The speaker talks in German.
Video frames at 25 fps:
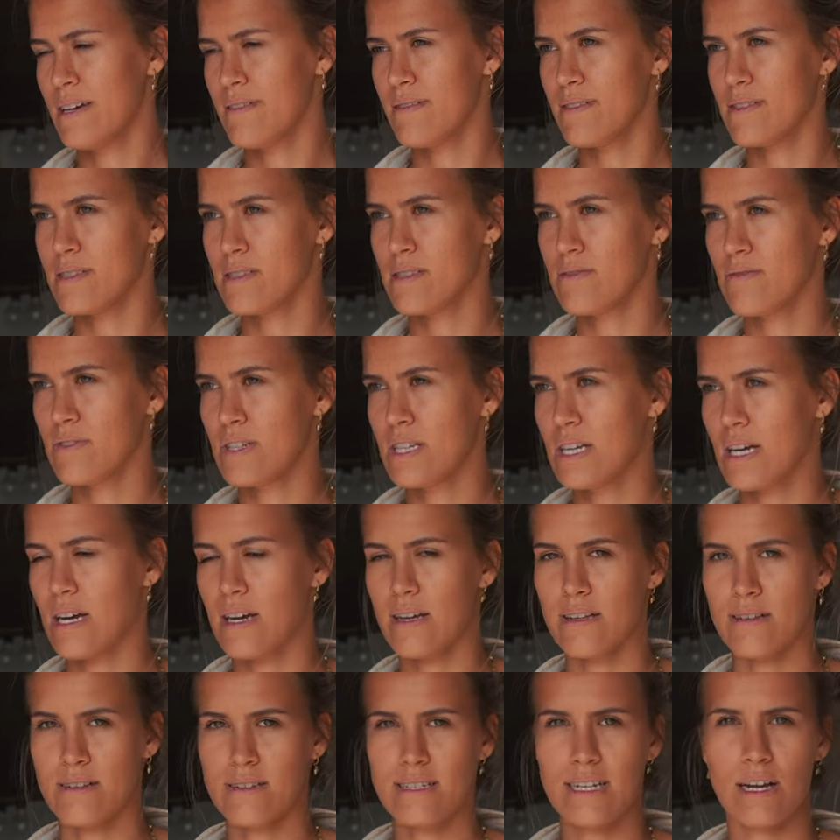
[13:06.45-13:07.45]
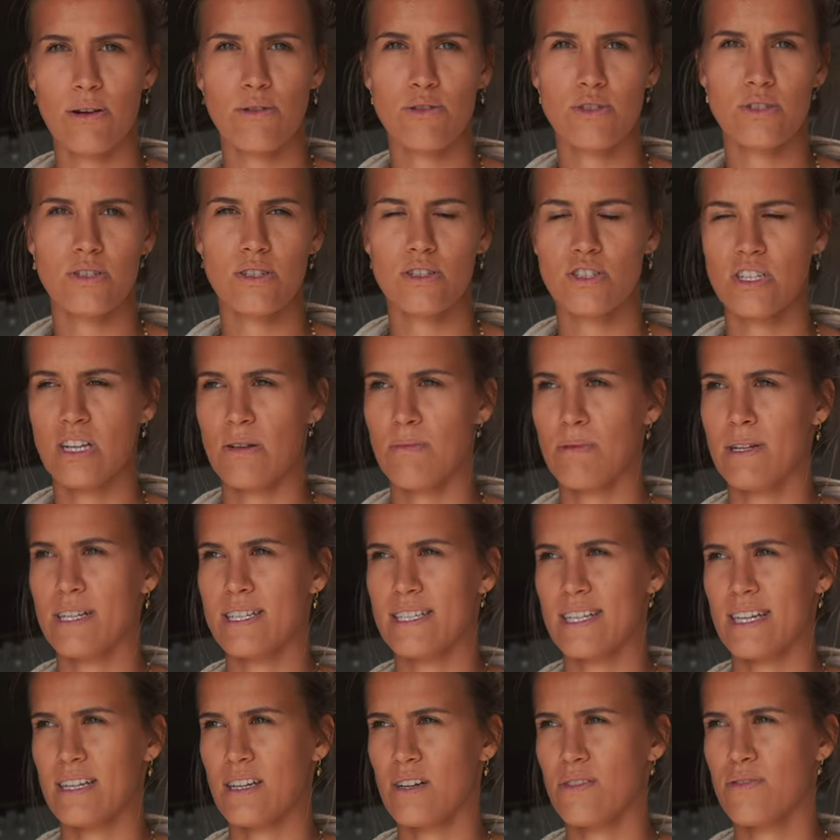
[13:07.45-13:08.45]
Wir sind wieder tausende
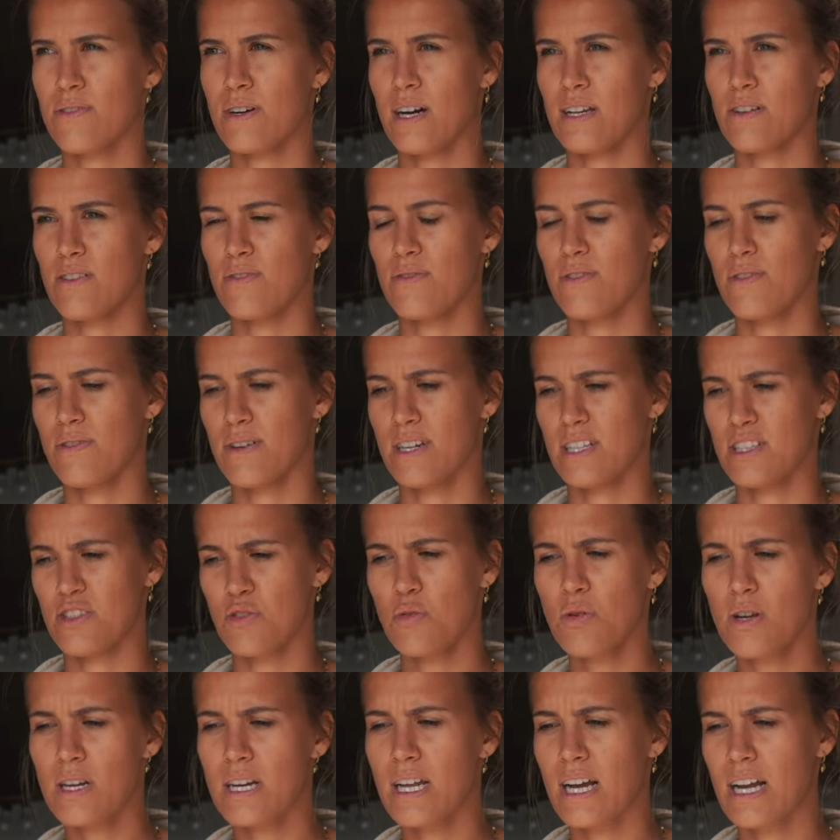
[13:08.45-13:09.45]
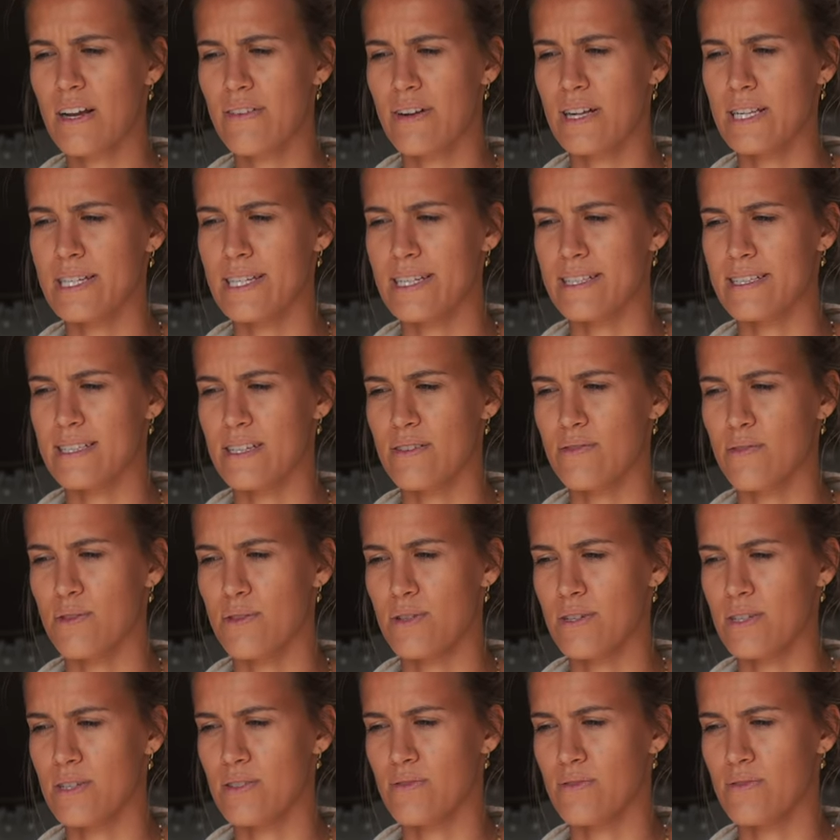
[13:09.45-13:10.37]
Stellplätze angefahren und wir waren so gelangweilt jetzt davon,